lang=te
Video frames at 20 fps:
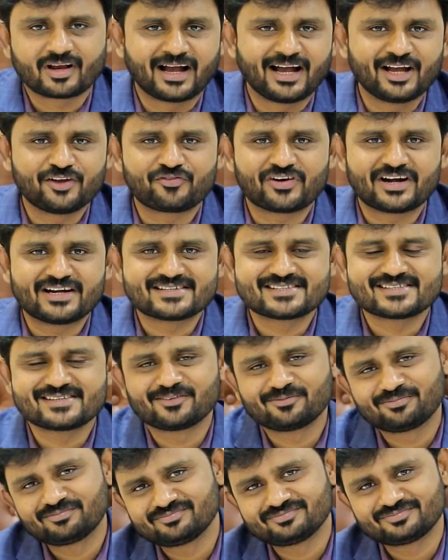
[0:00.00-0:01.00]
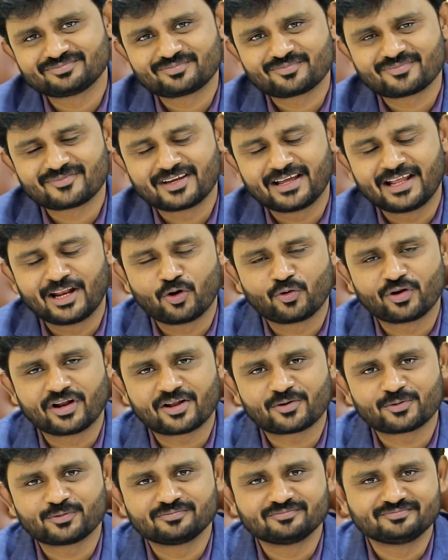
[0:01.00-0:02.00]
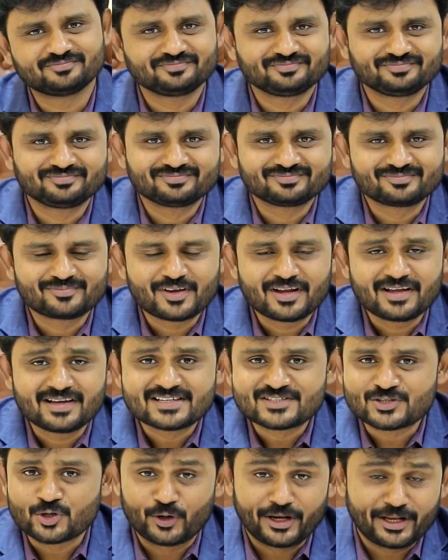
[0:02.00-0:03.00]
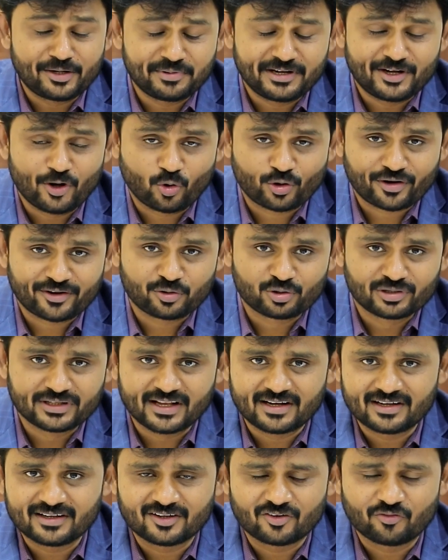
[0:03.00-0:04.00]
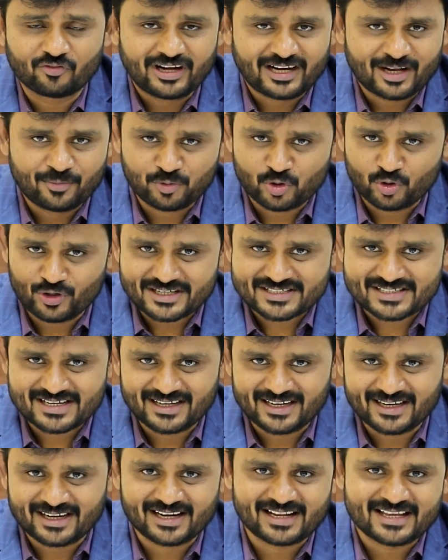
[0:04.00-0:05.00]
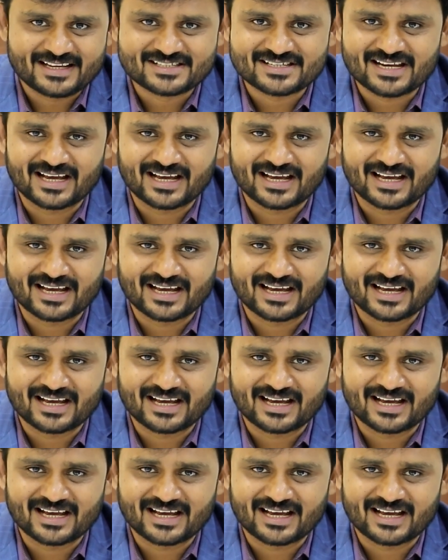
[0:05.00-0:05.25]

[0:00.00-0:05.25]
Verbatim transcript: హాయ్ ఫ్రెండ్స్ ఎలా ఉన్నారు సో నేను మీ డాక్టర్ యుగుందర్ని వెల్కమ్ టు నేషనల్ డెంటల్ కేర్